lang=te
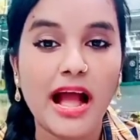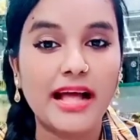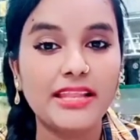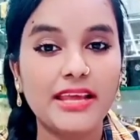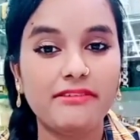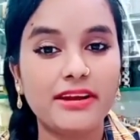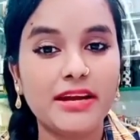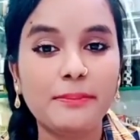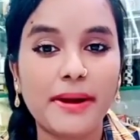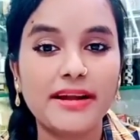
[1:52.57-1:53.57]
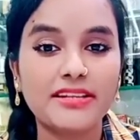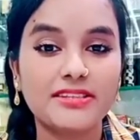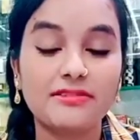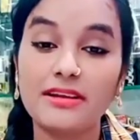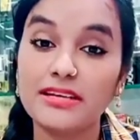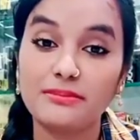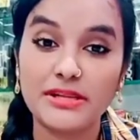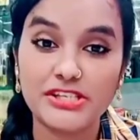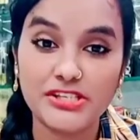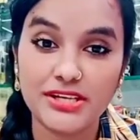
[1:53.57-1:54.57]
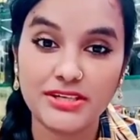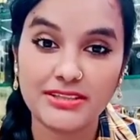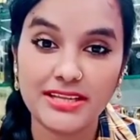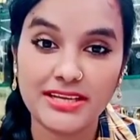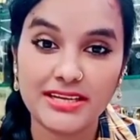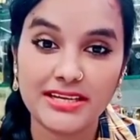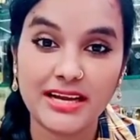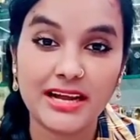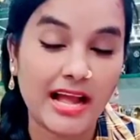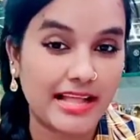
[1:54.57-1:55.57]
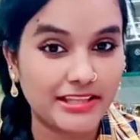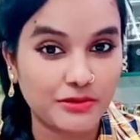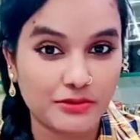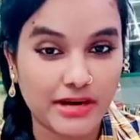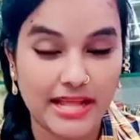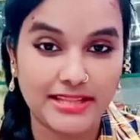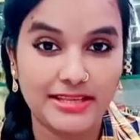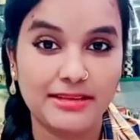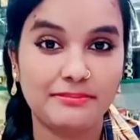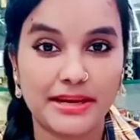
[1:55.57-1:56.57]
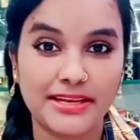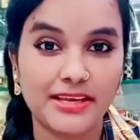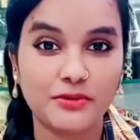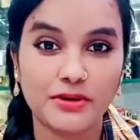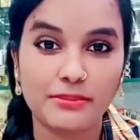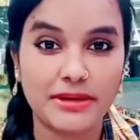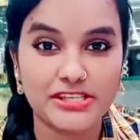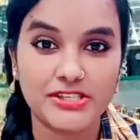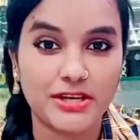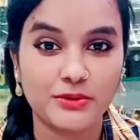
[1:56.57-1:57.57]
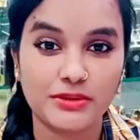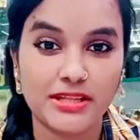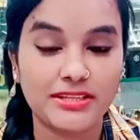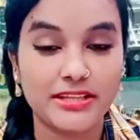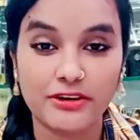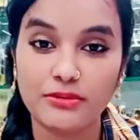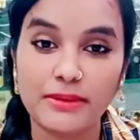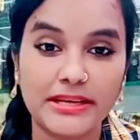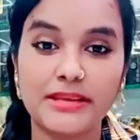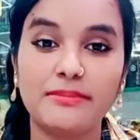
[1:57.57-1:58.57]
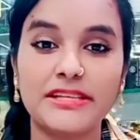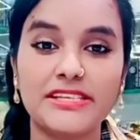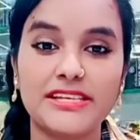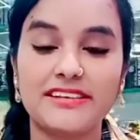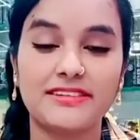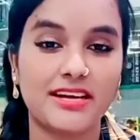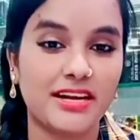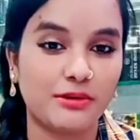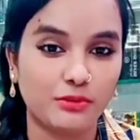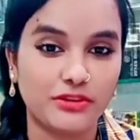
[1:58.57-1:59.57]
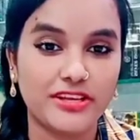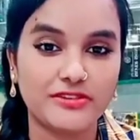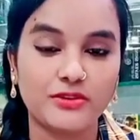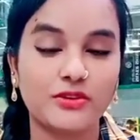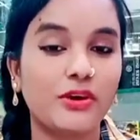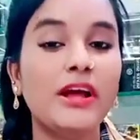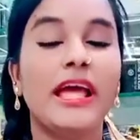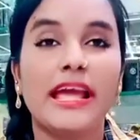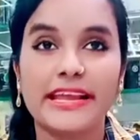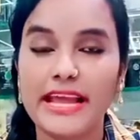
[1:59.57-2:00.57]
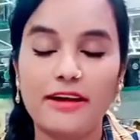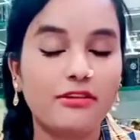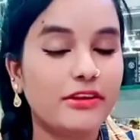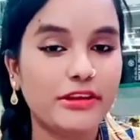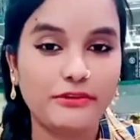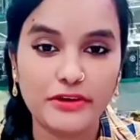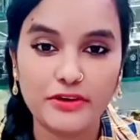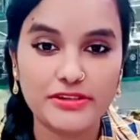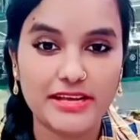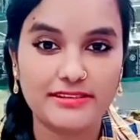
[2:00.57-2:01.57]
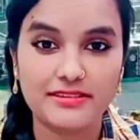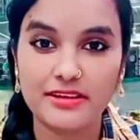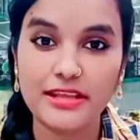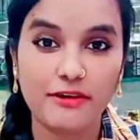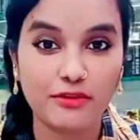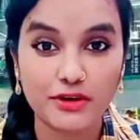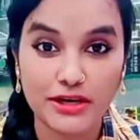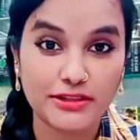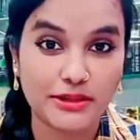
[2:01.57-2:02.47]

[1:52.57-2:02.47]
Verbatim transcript: అది ఎవరైనా పాటిస్తే వాళ్ళకి మంచి జరిగితే కనుక అది అది మనకి కూడా మంచి జరుగుతుంది దేవుడు మనకి మంచి చేస్తాడన్న ఉద్దేశంతో కేవలం ఈ వీడియో చేస్తున్నాను ఎవరు నన్ను